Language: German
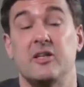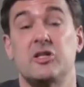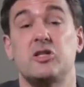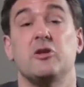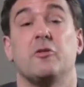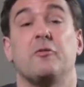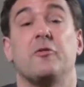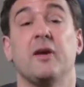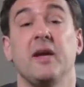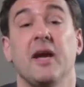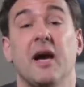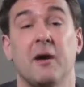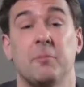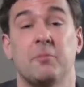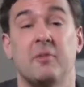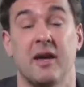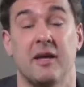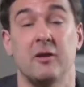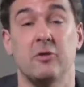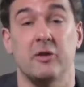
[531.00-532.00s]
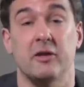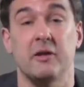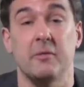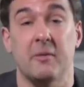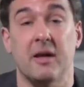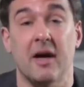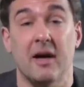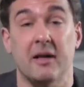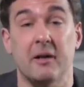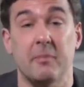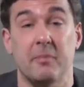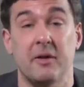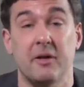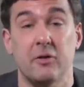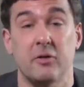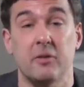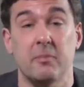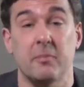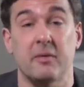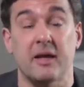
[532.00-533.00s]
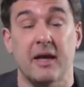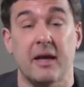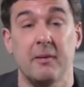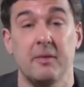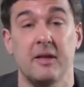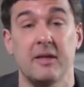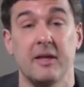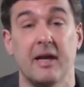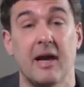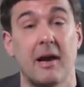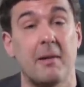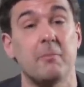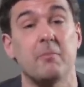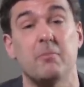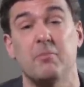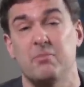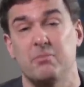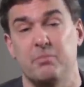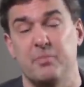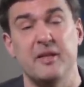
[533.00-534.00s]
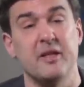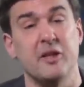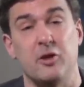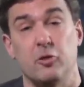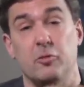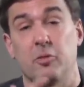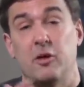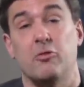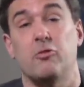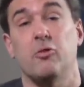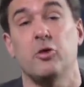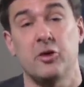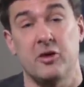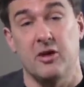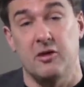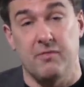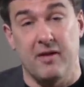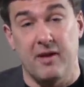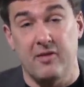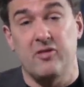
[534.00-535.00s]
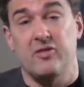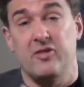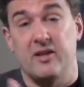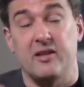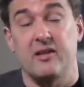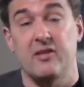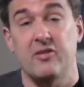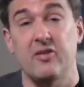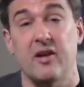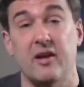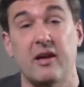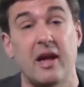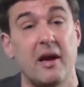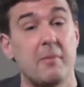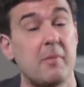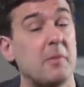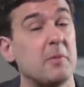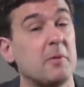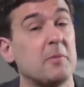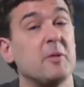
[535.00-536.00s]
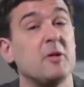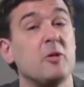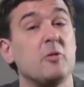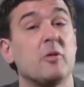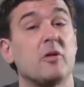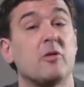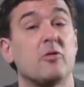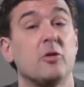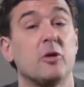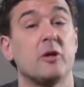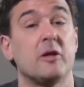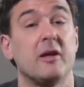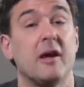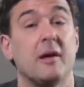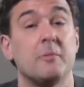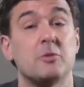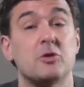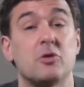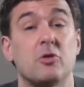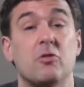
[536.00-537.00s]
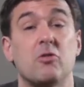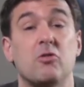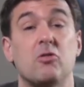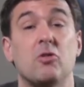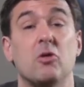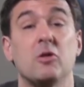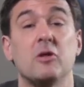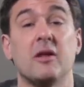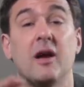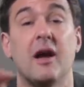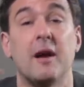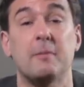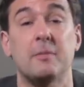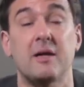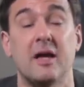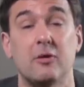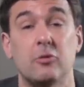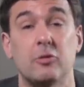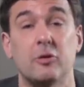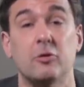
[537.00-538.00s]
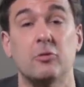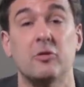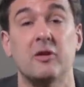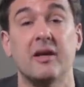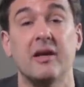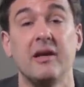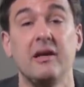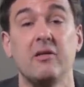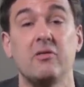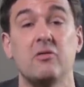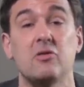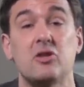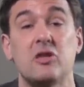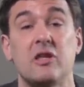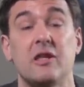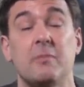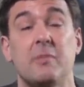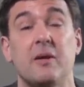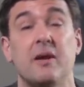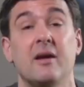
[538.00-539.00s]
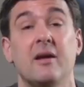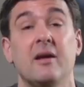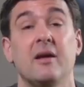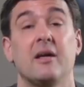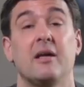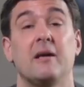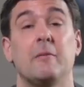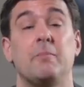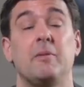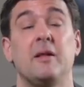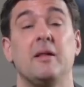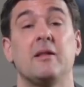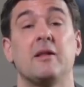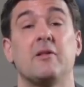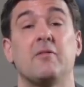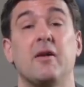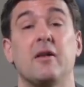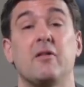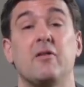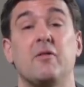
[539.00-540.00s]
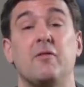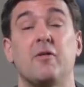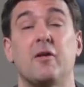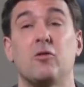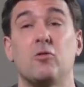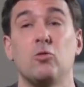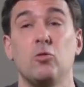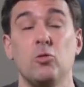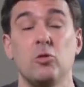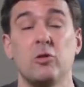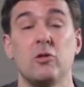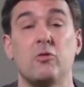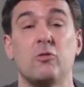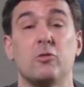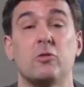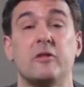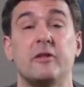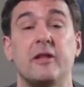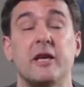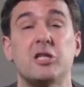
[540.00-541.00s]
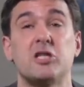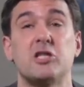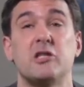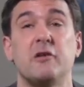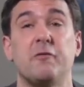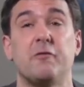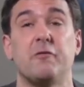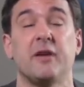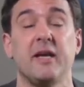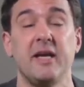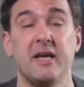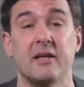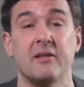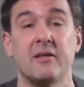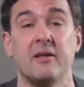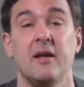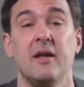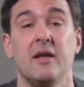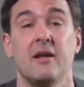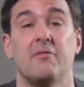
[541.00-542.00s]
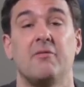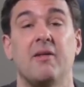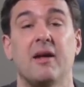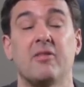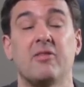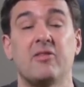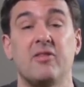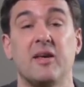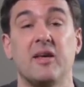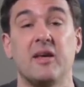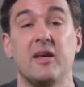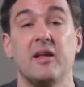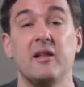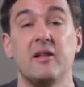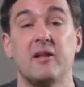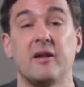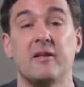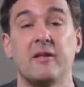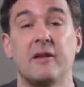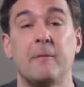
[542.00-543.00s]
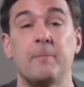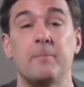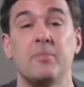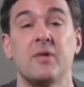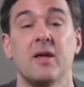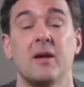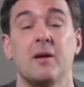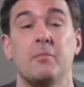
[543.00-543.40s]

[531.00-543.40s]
Dechiffrierabteilungen im KGB und im Kreml, die haben, bin ich überzeugt, ich weiß es nicht, ist ja geheim, aber ich bin überzeugt, die haben schon Sonderabteilungen und Krisenstäbe gebildet, weil sie versuchen zu dechiffrieren, was sich hinter dem